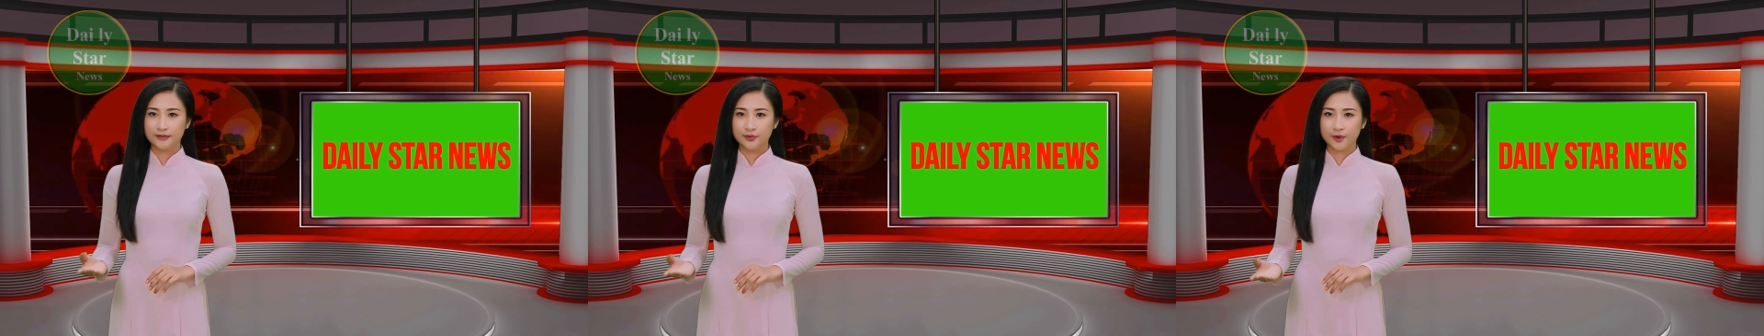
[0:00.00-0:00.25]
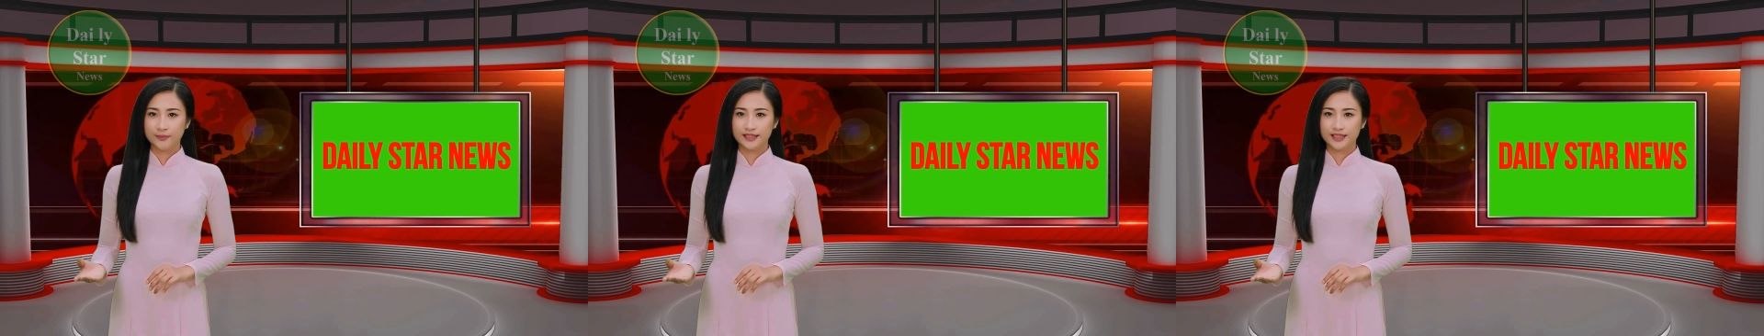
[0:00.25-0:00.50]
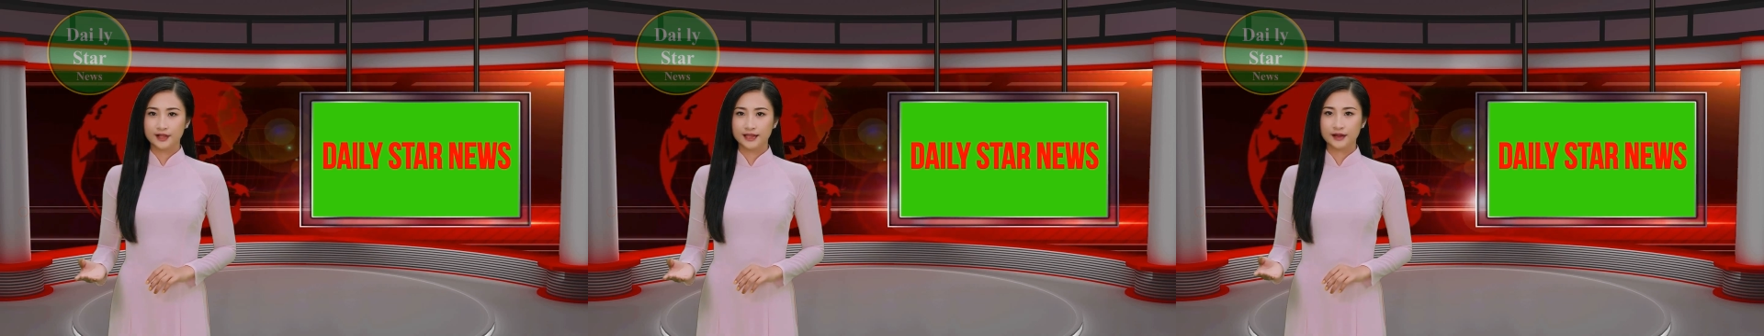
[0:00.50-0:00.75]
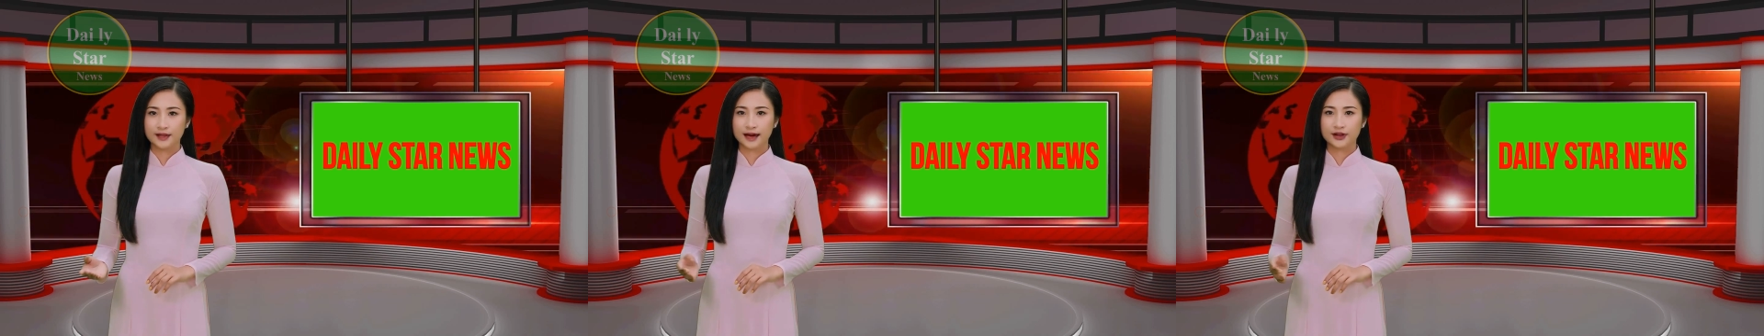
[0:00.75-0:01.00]
我们今
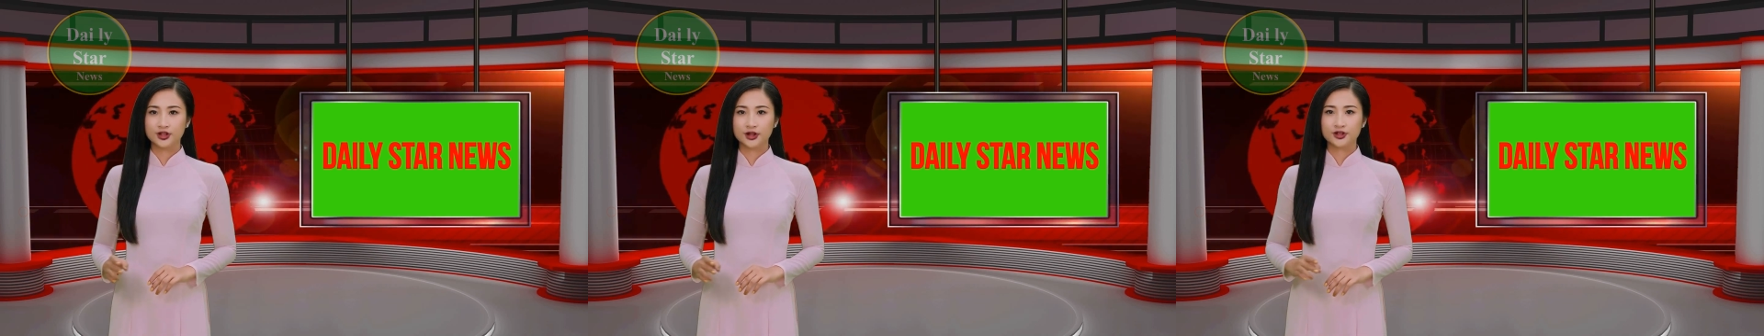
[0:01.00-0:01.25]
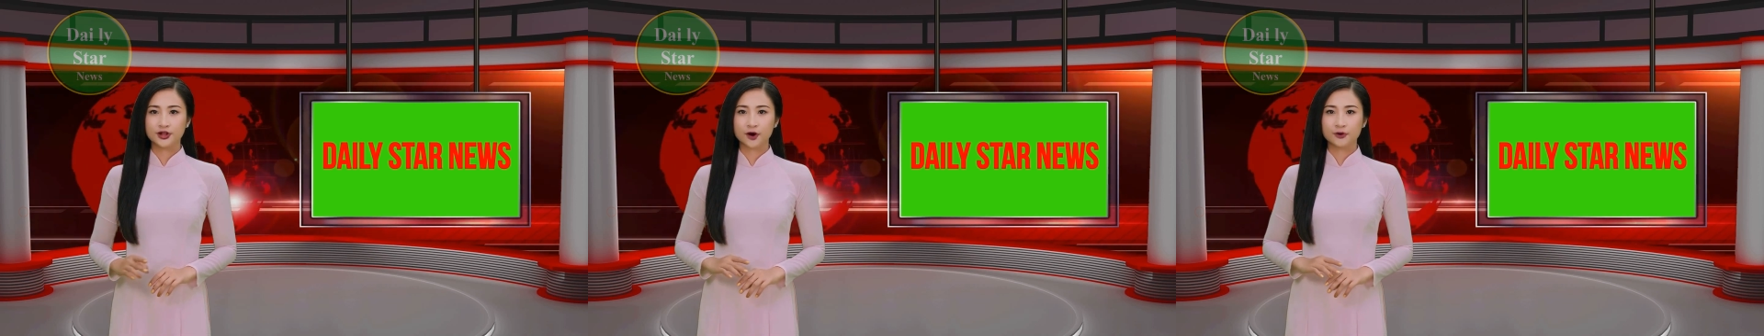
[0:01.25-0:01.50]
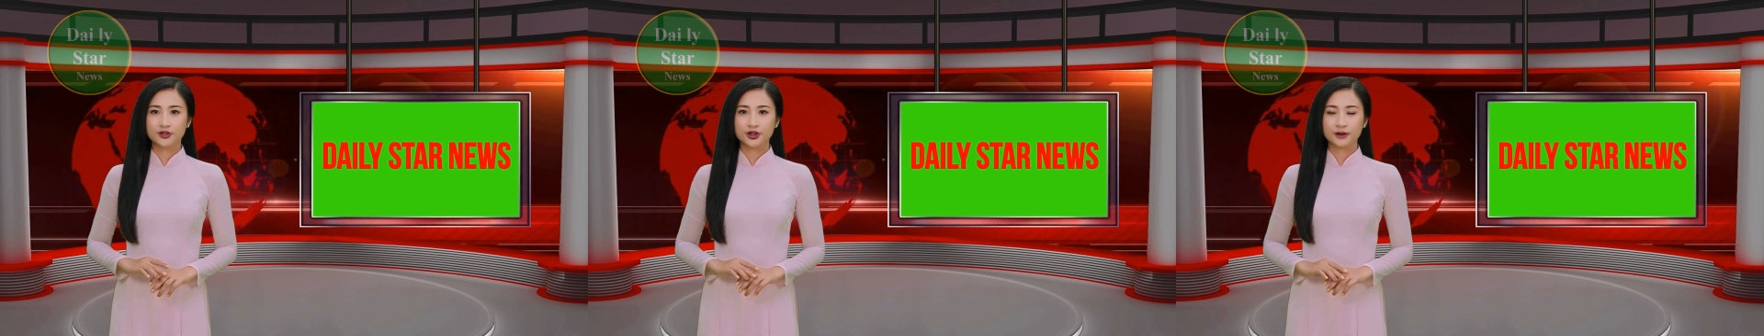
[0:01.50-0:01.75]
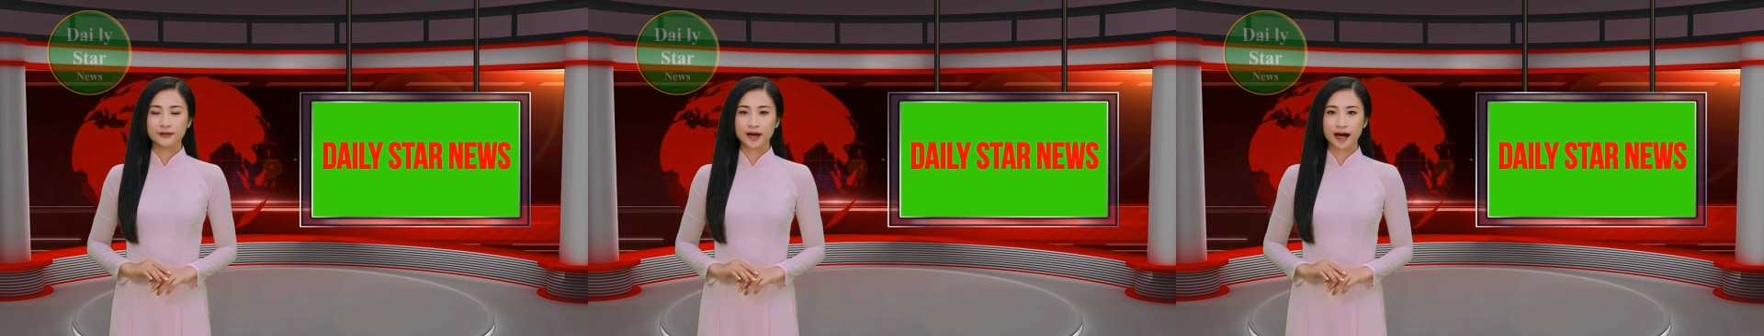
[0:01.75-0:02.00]
天的时事通
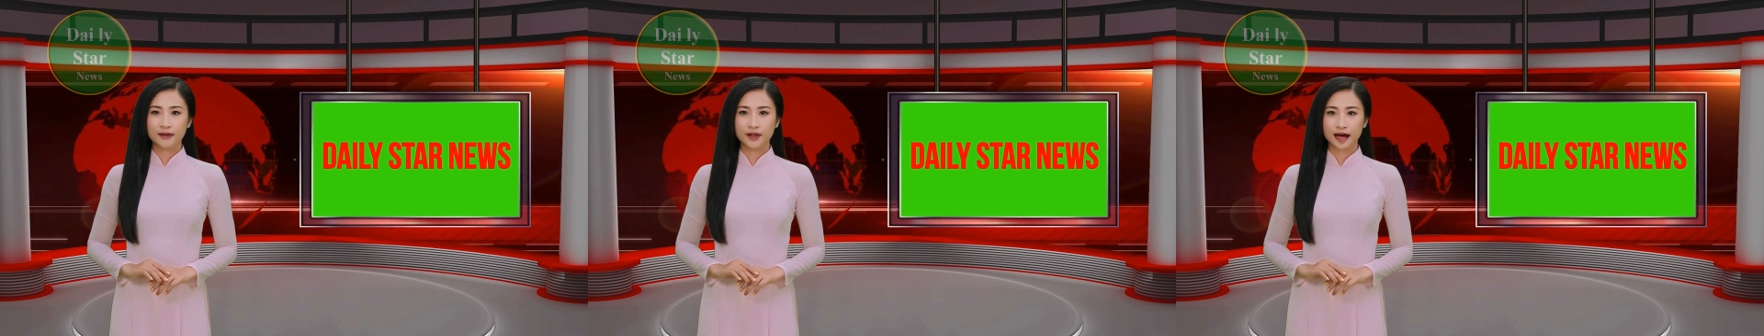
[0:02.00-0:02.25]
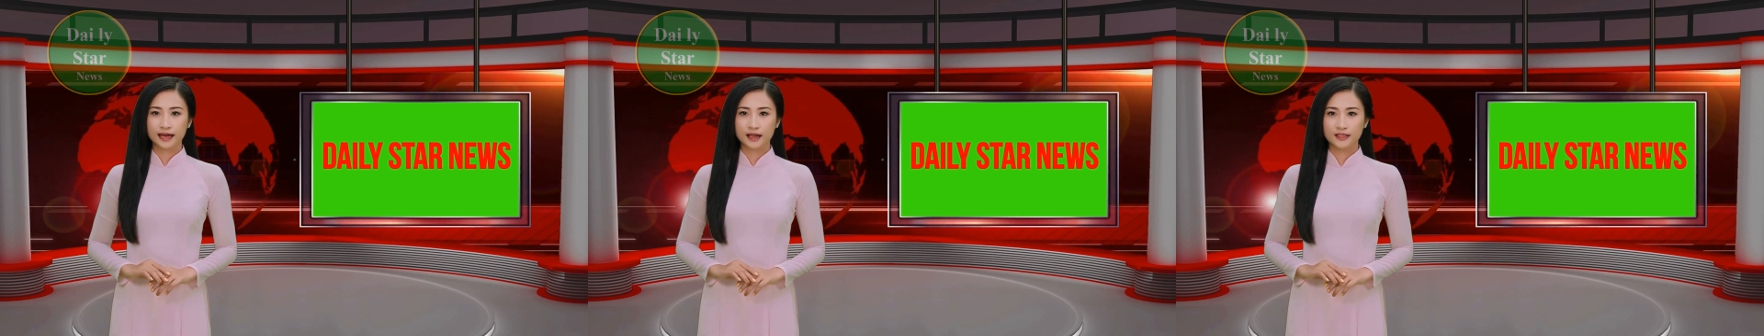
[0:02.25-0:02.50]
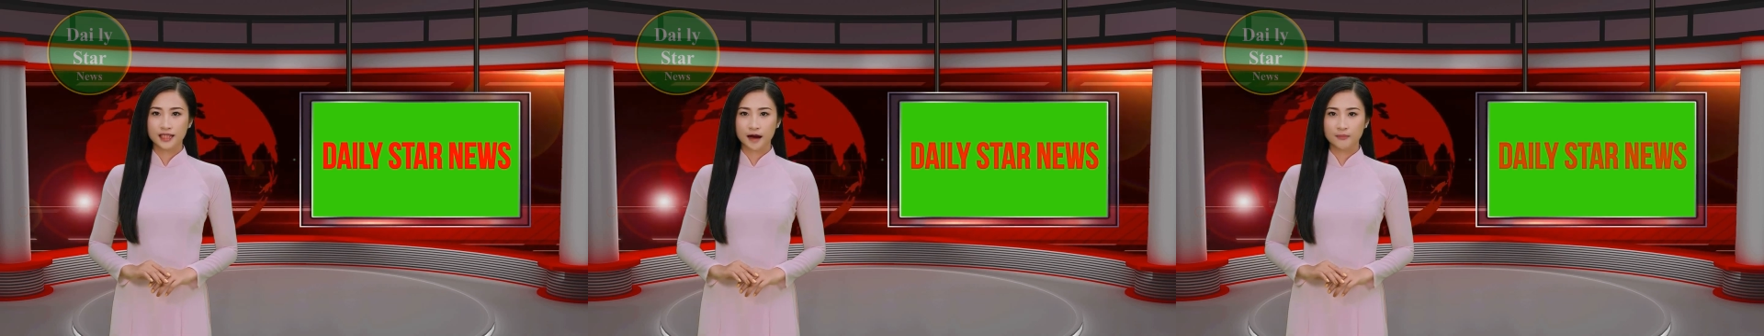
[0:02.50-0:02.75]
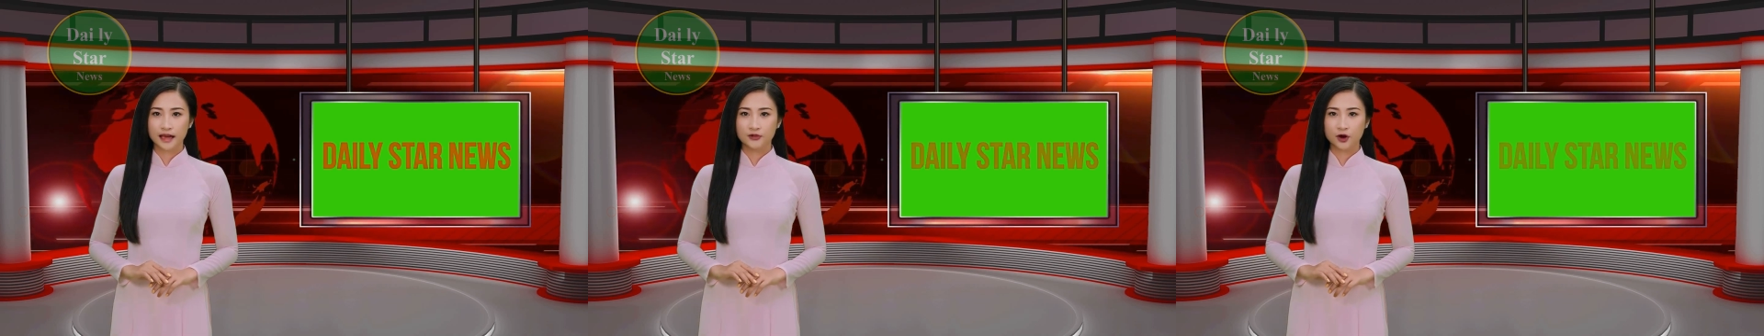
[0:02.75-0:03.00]
讯涵盖以
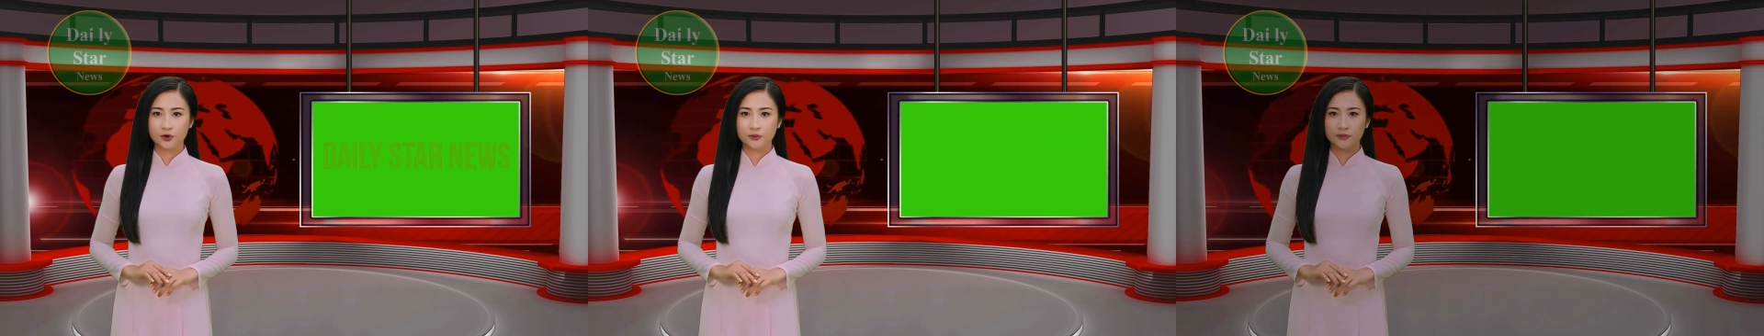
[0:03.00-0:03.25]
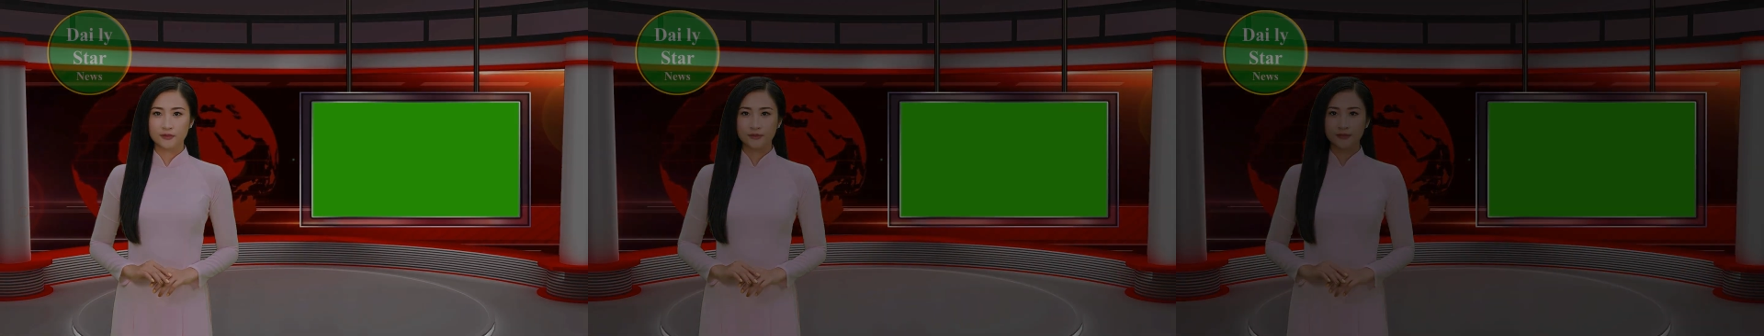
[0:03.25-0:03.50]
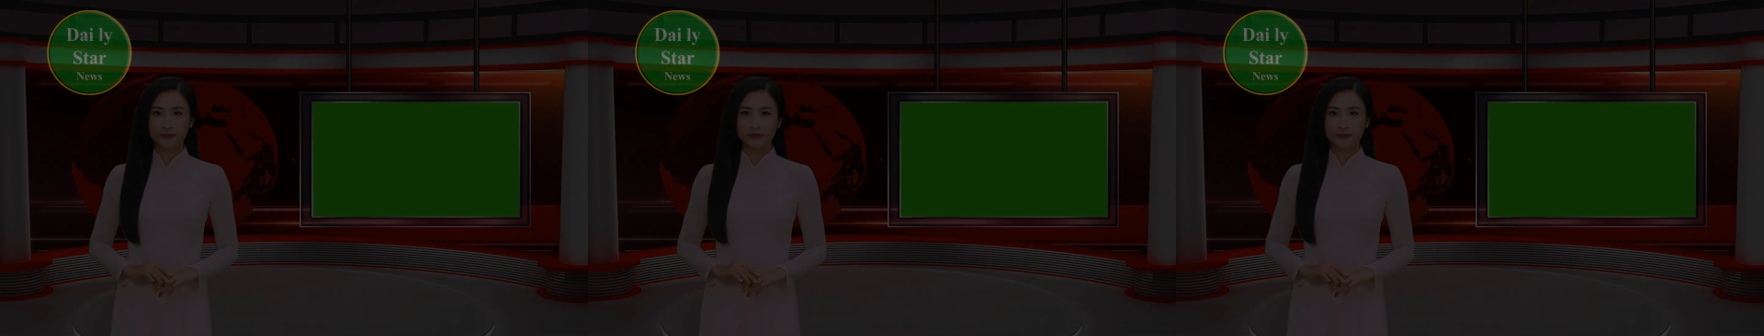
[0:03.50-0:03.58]
下内容：